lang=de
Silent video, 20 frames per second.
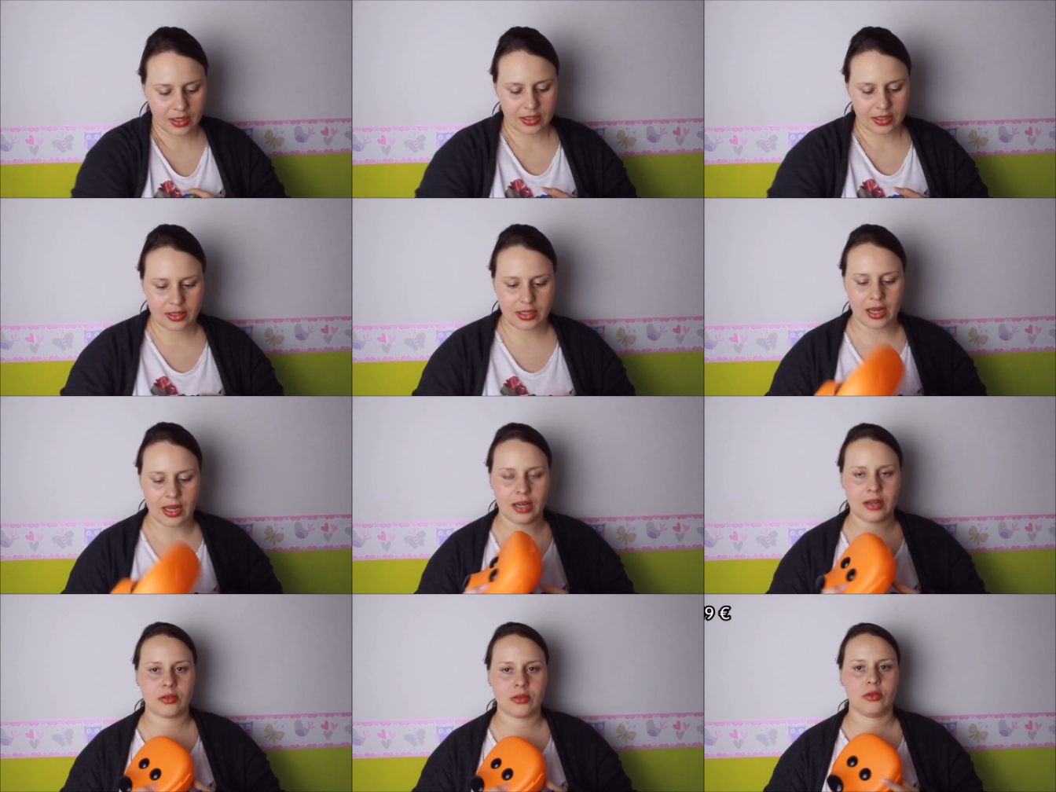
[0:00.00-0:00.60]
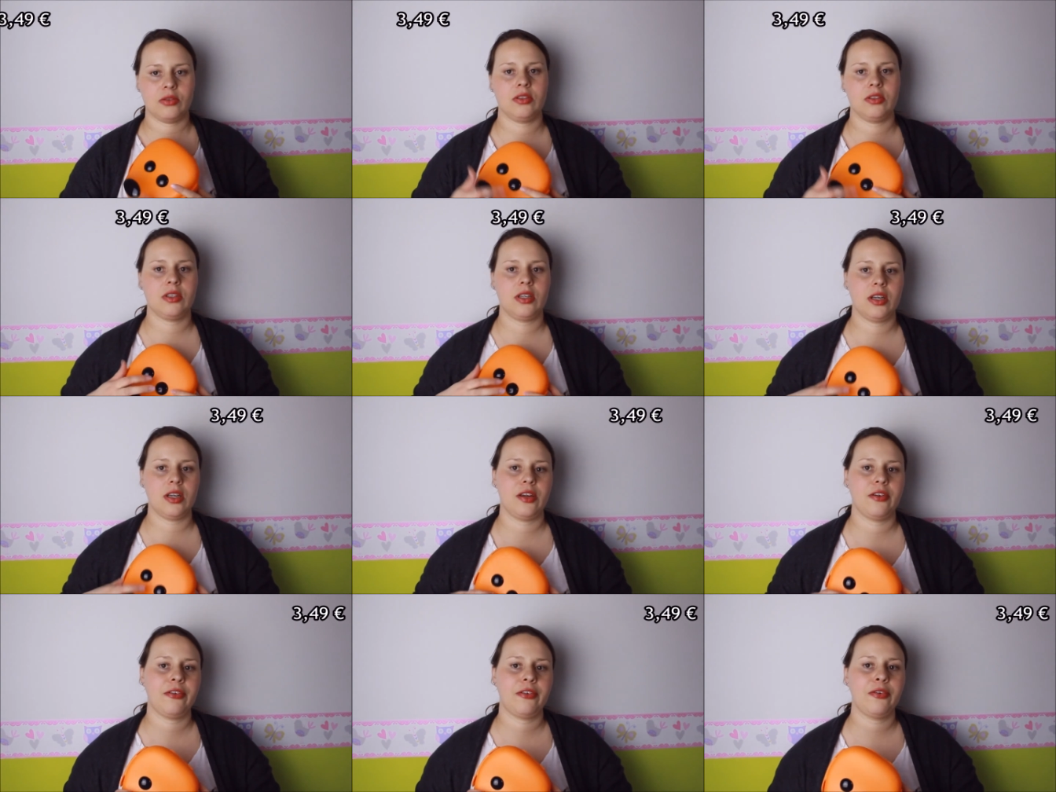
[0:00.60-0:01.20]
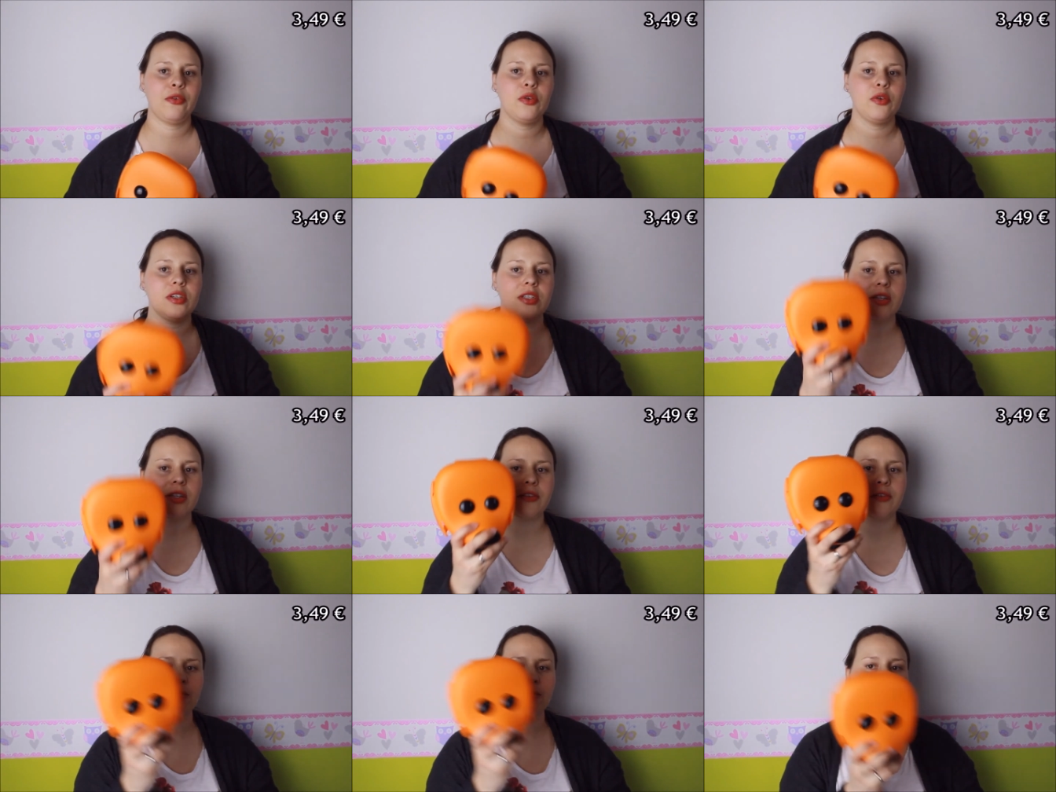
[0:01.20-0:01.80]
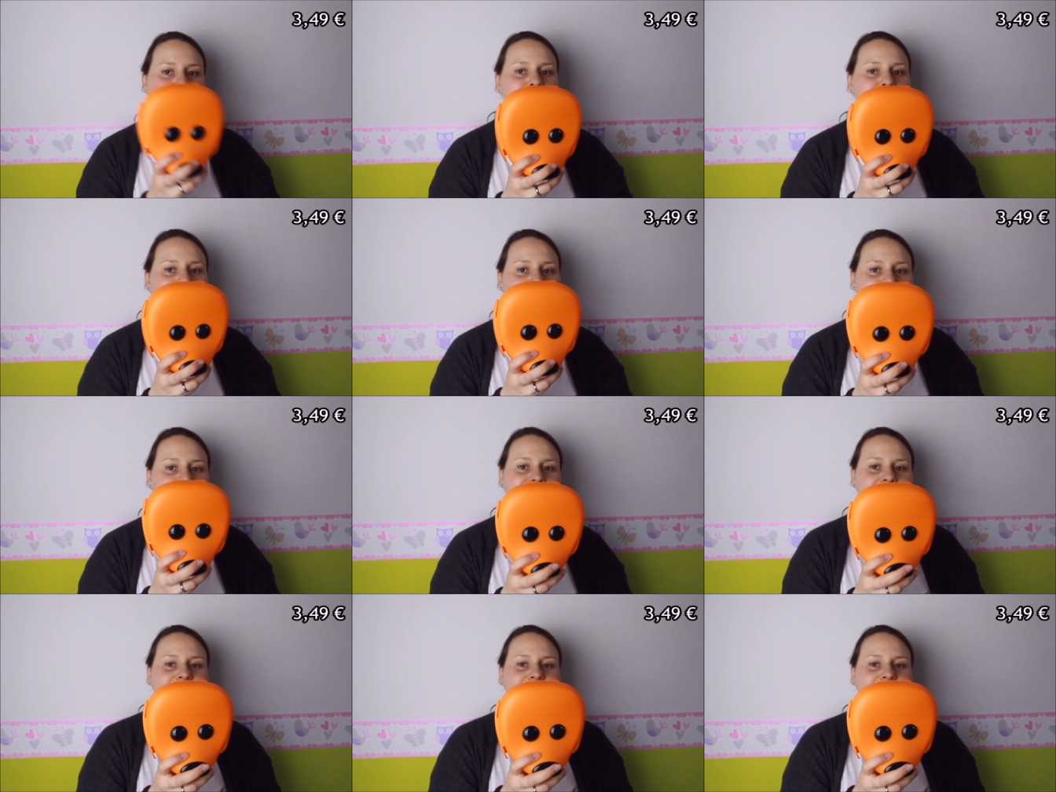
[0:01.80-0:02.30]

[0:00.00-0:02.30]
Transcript: Dann unsere gefühlte fünfte